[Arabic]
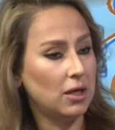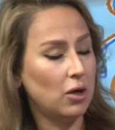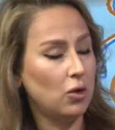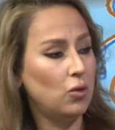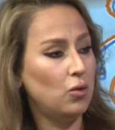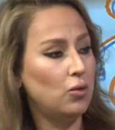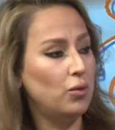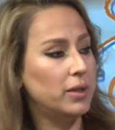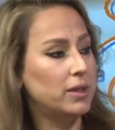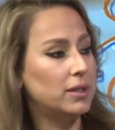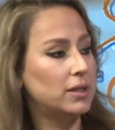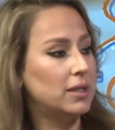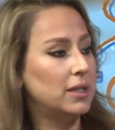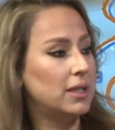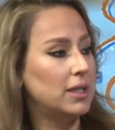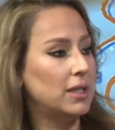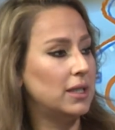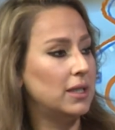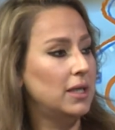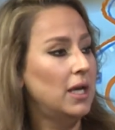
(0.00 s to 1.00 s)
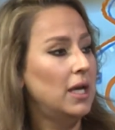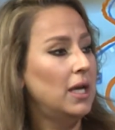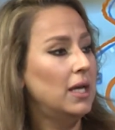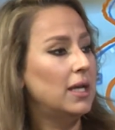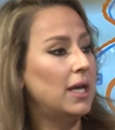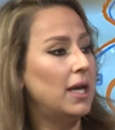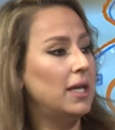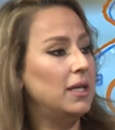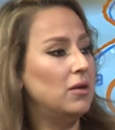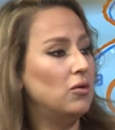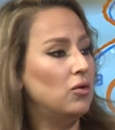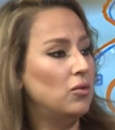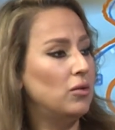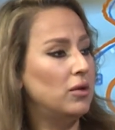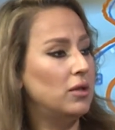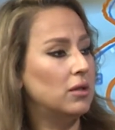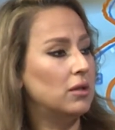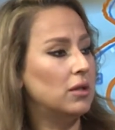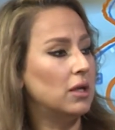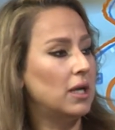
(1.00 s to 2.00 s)
او بت
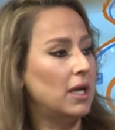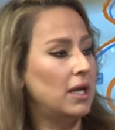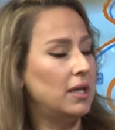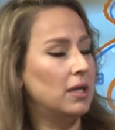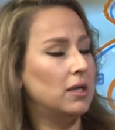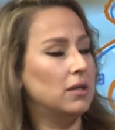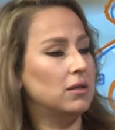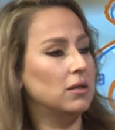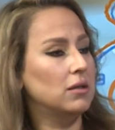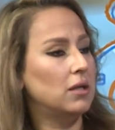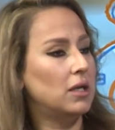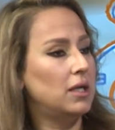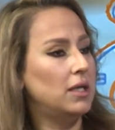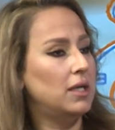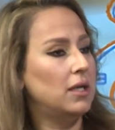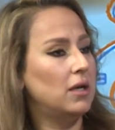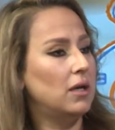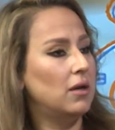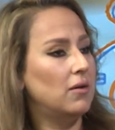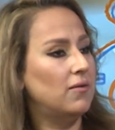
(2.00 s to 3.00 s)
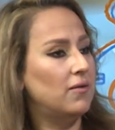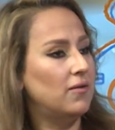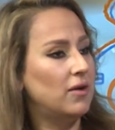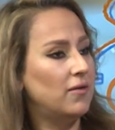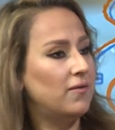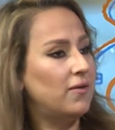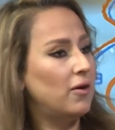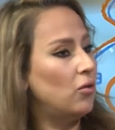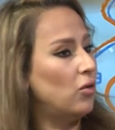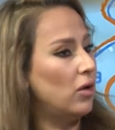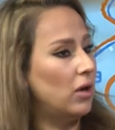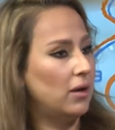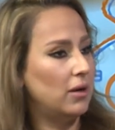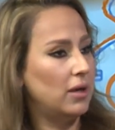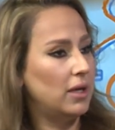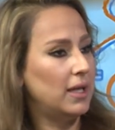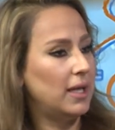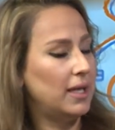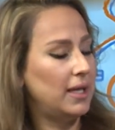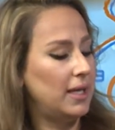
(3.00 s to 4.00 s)
كانه كانك تضعينا
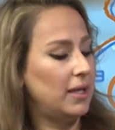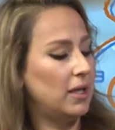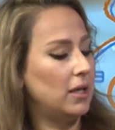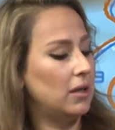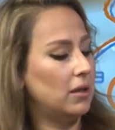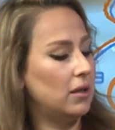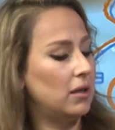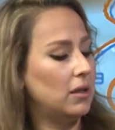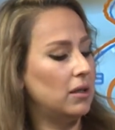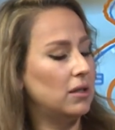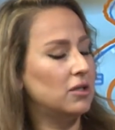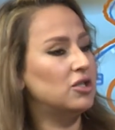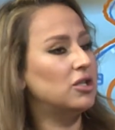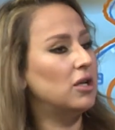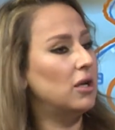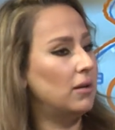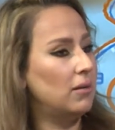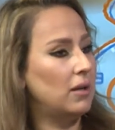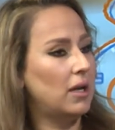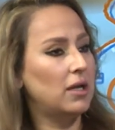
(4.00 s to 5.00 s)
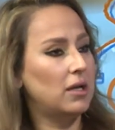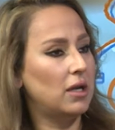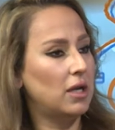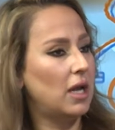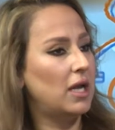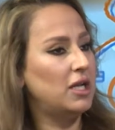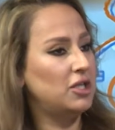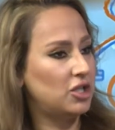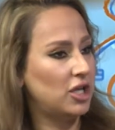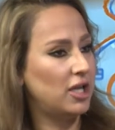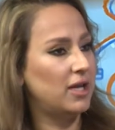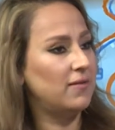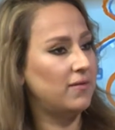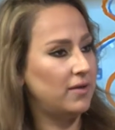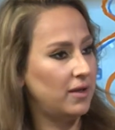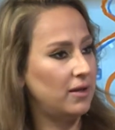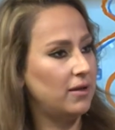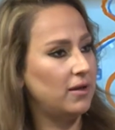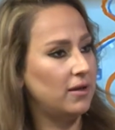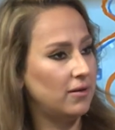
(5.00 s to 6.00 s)
فوهه يعني اي شيء
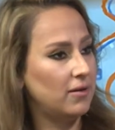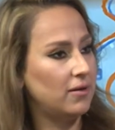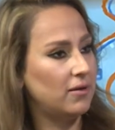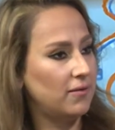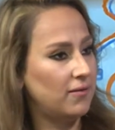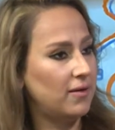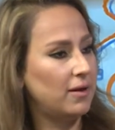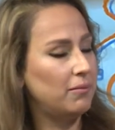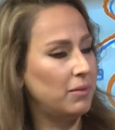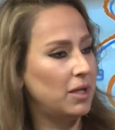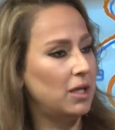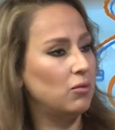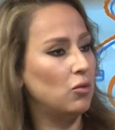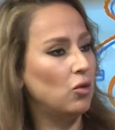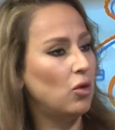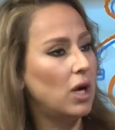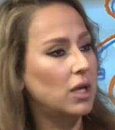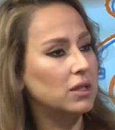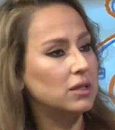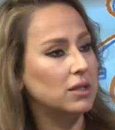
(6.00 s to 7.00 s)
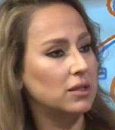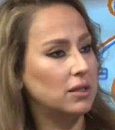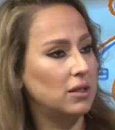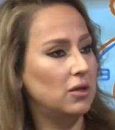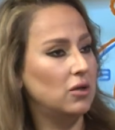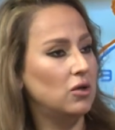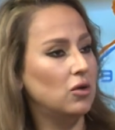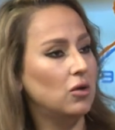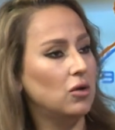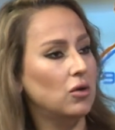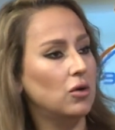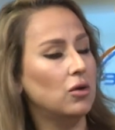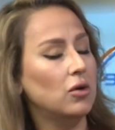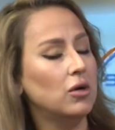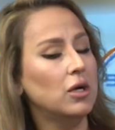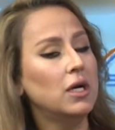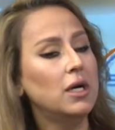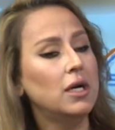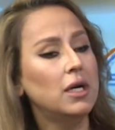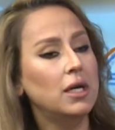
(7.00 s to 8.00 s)
في فم المواطن نعم.
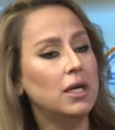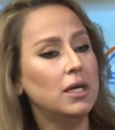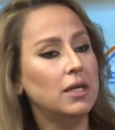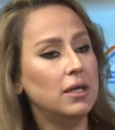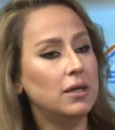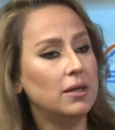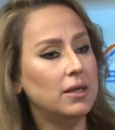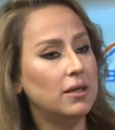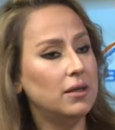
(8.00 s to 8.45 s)
انه يعني, يعني